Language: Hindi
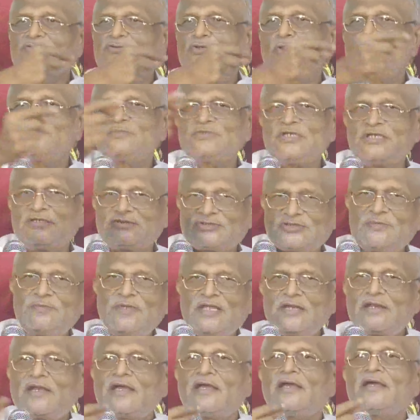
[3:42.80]
वर्कशॉप ये
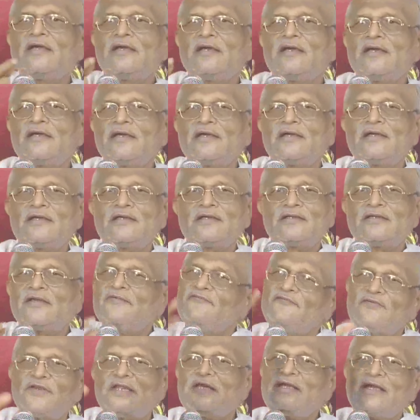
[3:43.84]
शिविर है
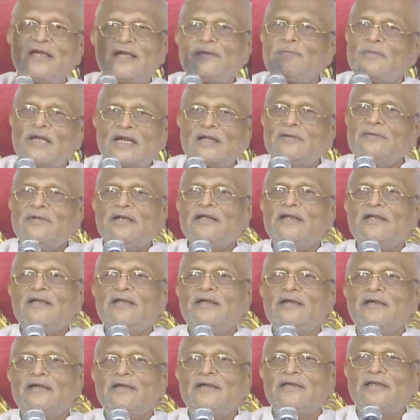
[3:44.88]
ये फ्री है बराबर है
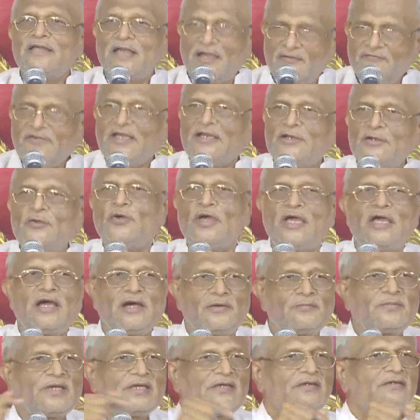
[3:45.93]
क्या वैल्यू है
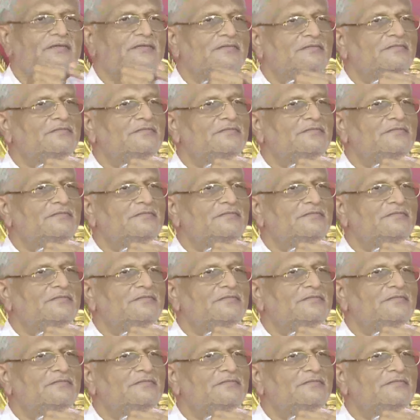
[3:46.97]
हमें